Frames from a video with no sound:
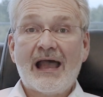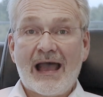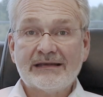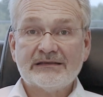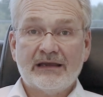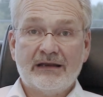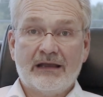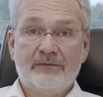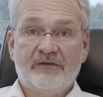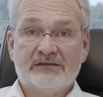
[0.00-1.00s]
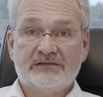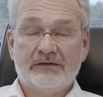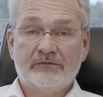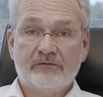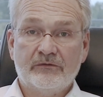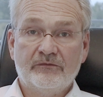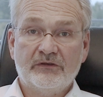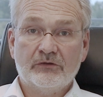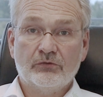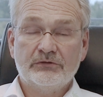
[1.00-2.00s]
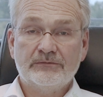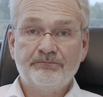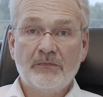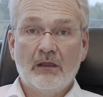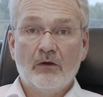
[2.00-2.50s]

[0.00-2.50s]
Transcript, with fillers: hat eine Halbwertszeit von fünf Sekunden